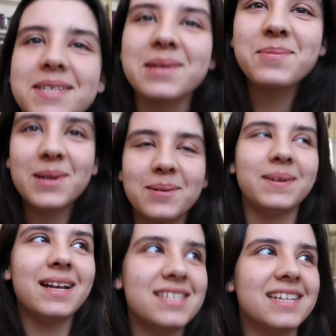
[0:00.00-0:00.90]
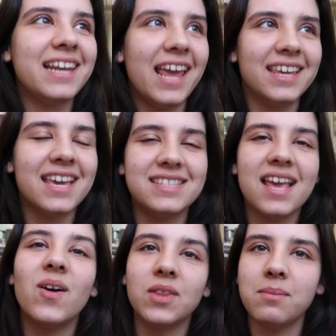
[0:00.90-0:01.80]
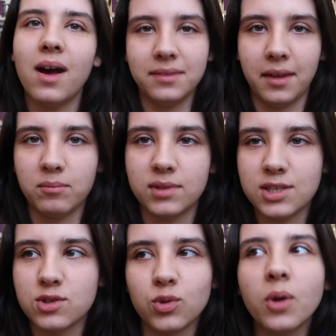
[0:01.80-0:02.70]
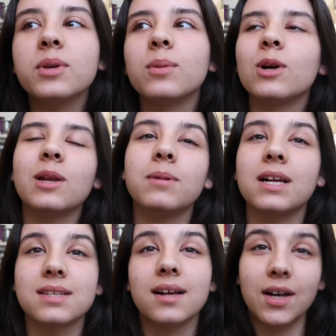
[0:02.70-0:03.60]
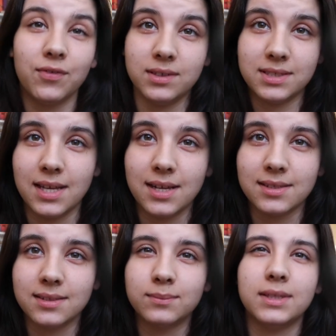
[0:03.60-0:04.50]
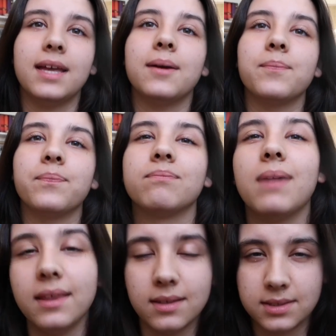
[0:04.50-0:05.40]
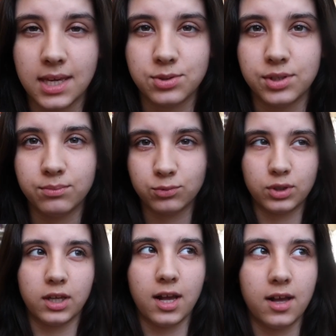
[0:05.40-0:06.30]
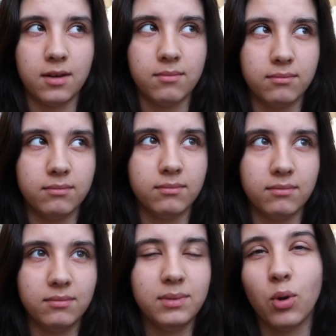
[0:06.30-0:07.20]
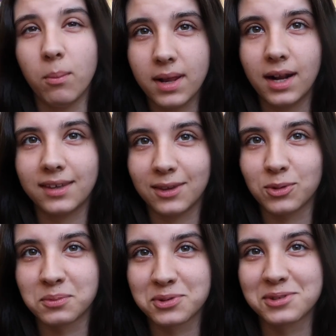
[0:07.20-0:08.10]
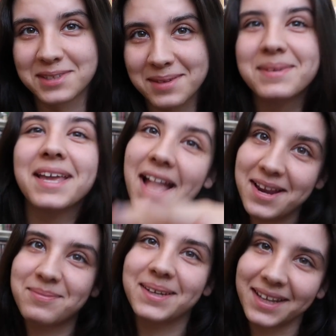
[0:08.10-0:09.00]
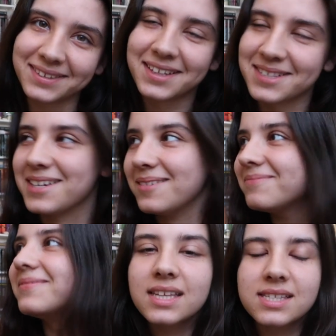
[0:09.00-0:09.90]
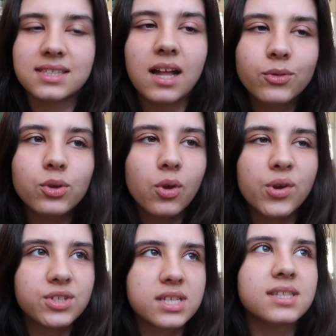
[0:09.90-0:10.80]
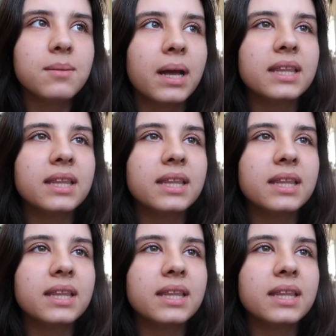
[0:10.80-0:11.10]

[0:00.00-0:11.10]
Size böyle birazcık LGS anımı anlatmak istiyorum ki böyle biraz daha kafanıza alsın. Bir de ben nasıl geçirdim mutlaka Bilmiyorum merak ediyor musunuz tabii de yani ben anlatacağım. Zaten sınav günün öncesinde